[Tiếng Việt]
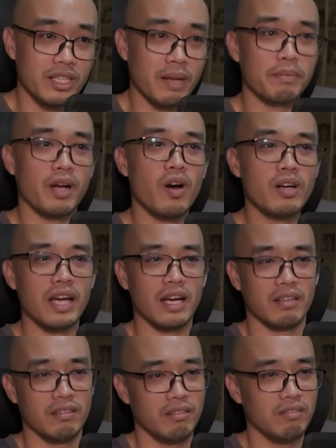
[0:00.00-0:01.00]
Đệ sư
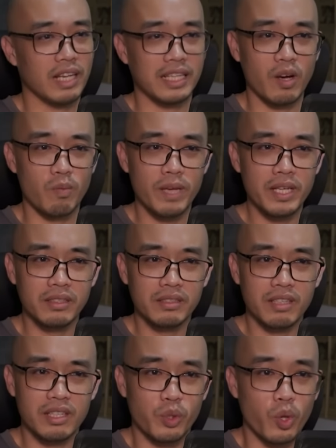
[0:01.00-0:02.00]
huynh, ngươi lại uống rượu
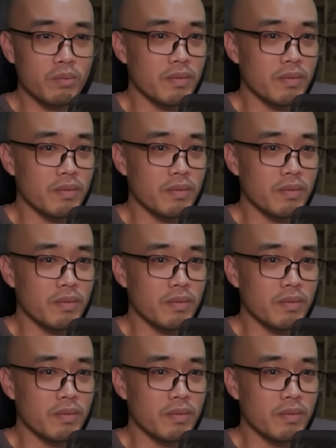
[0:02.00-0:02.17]
rồi.